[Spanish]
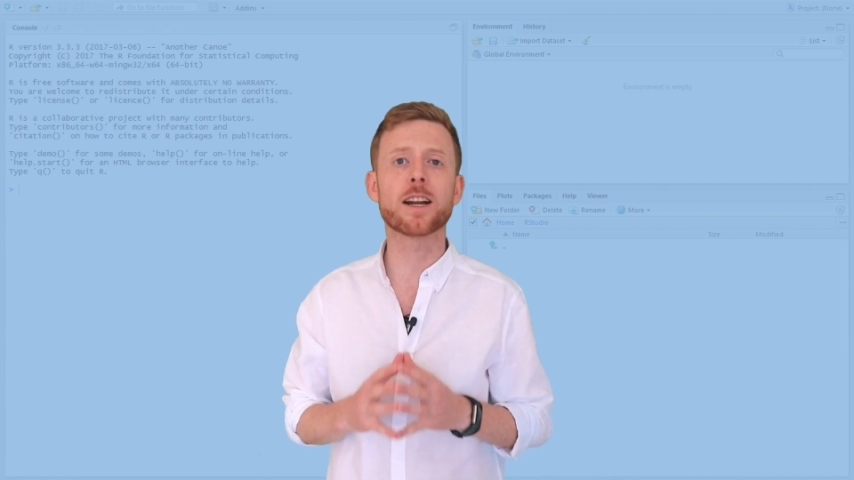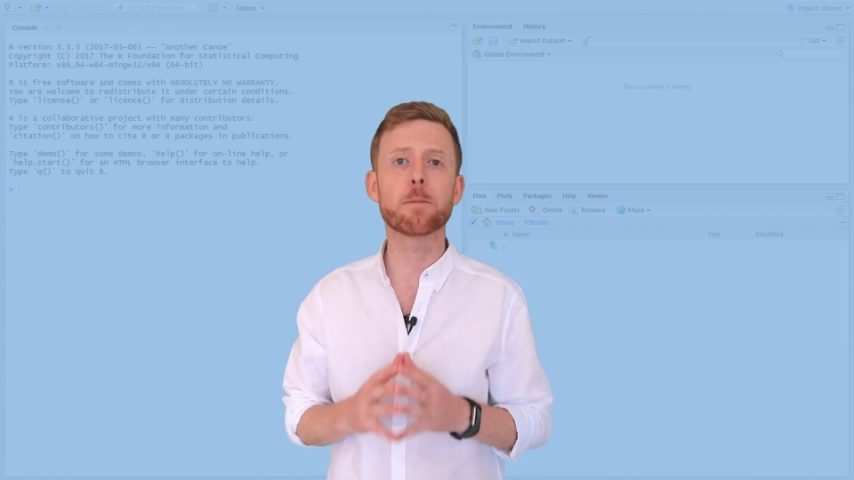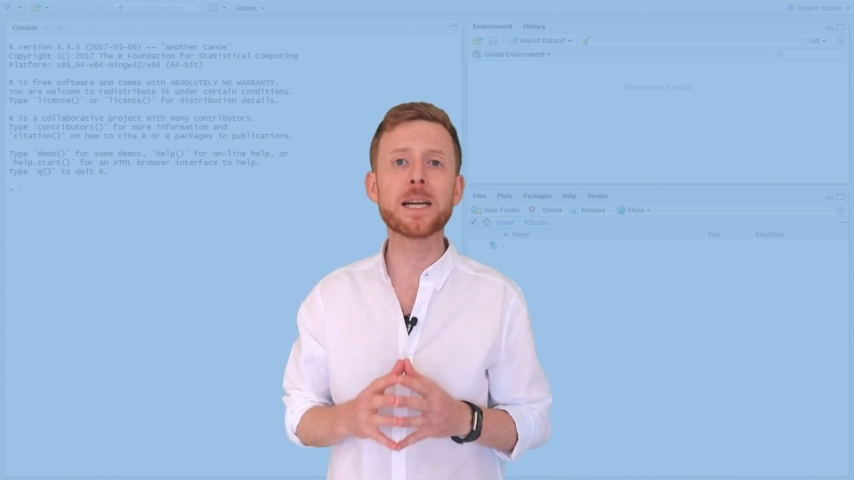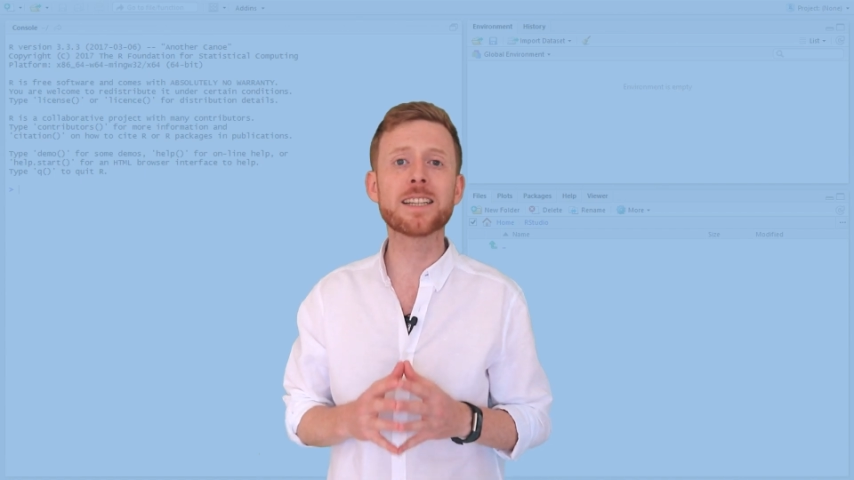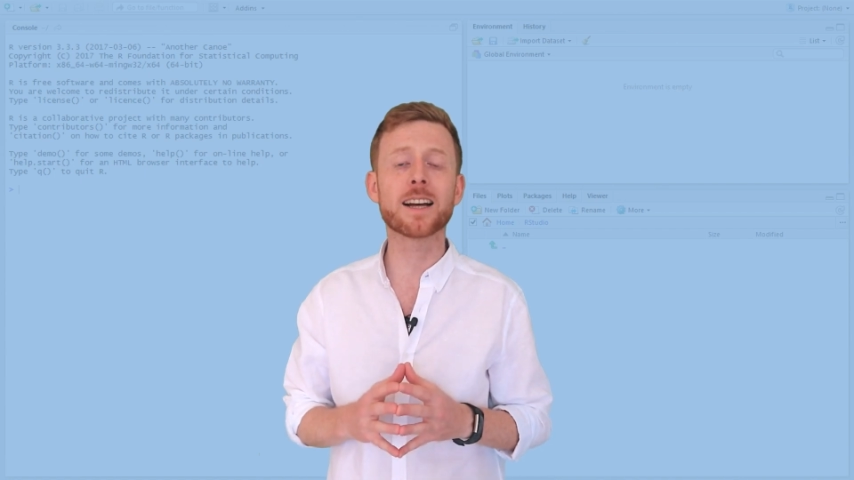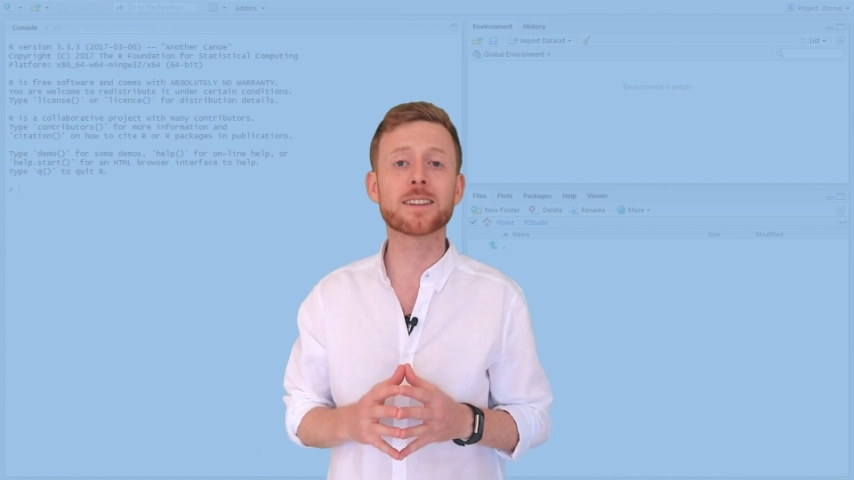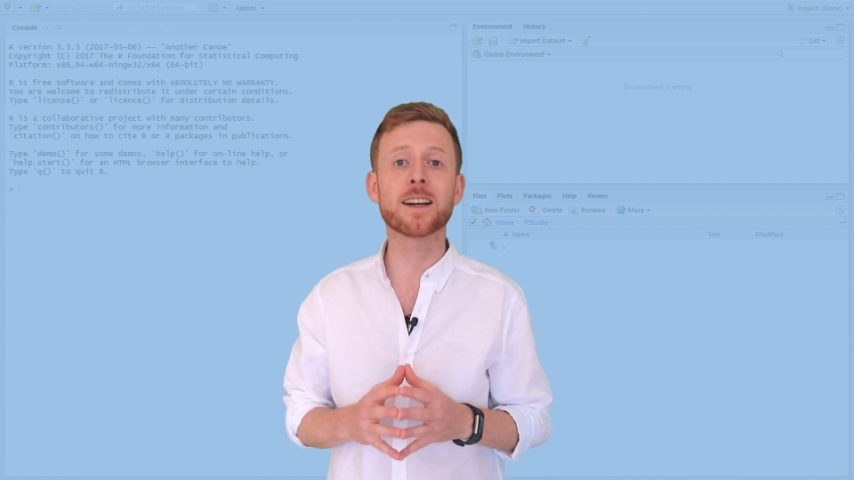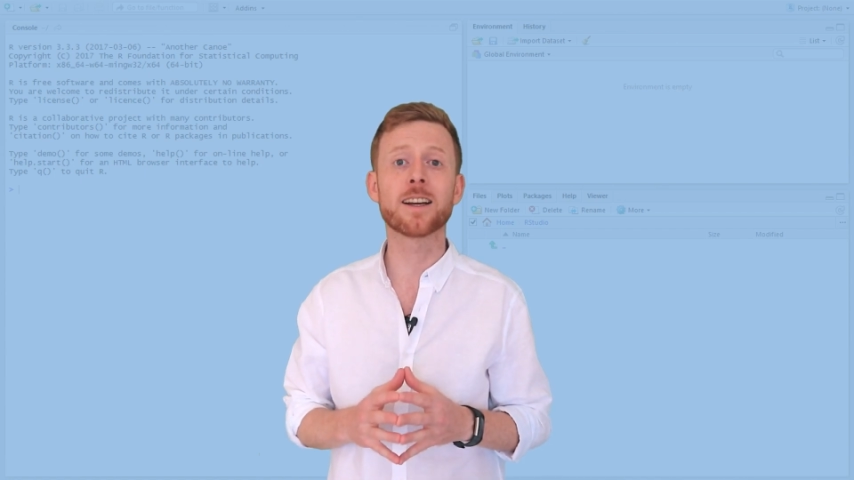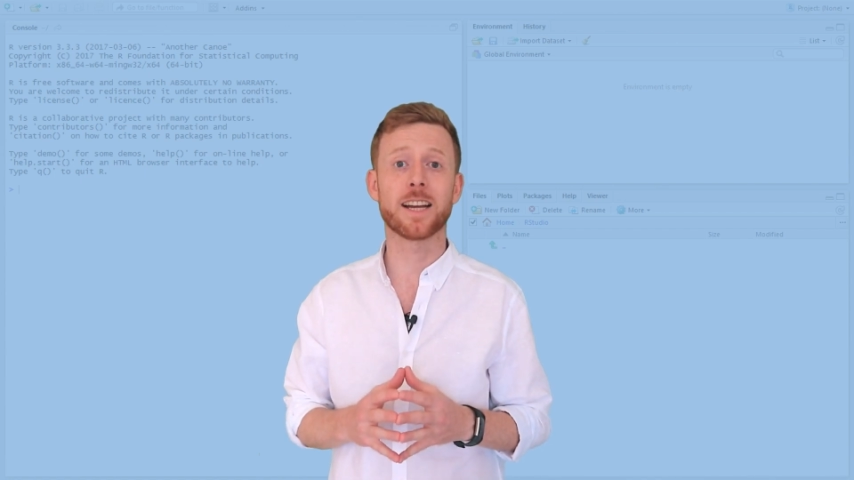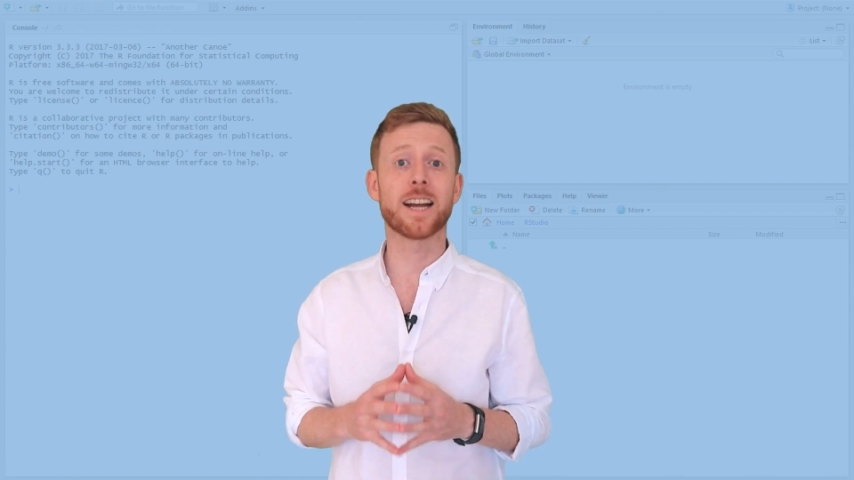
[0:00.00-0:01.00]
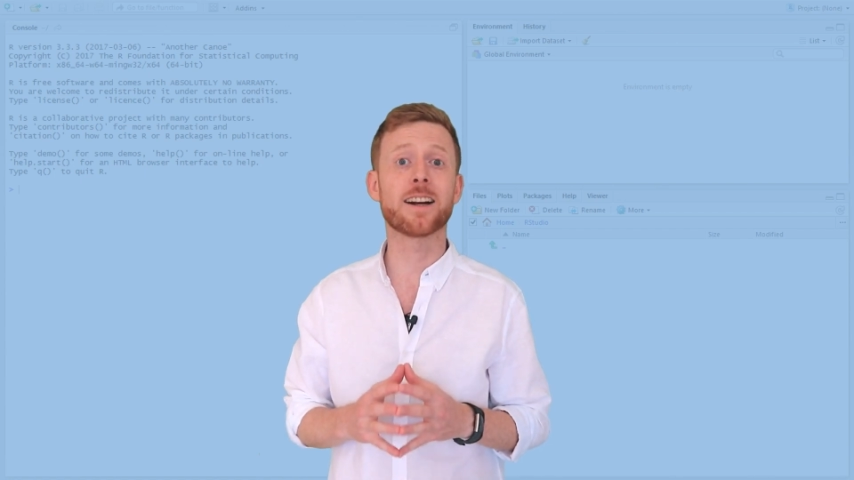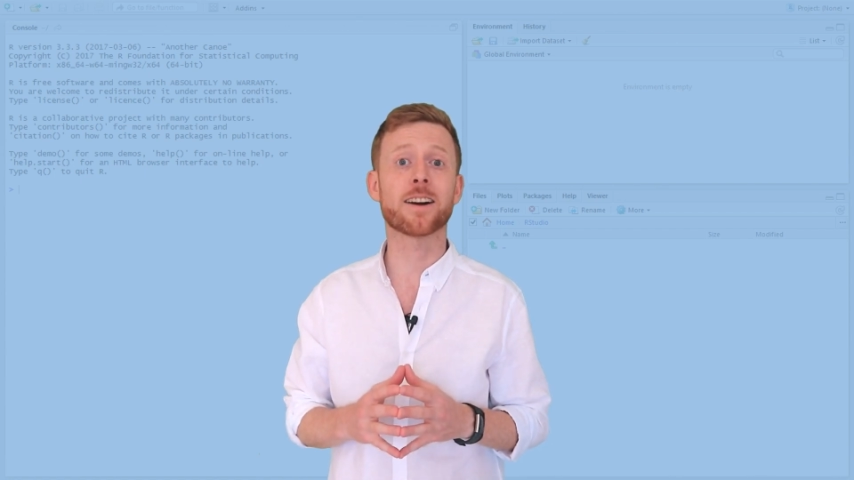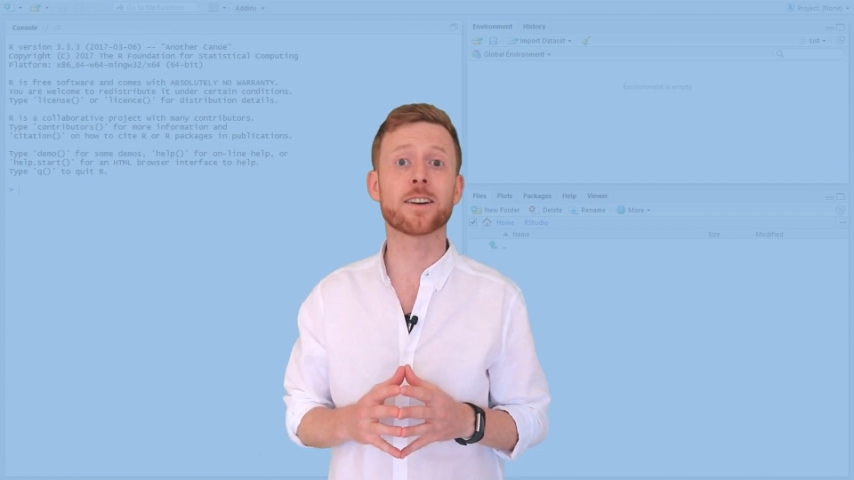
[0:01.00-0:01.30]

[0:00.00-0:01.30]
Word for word: en el Big Data en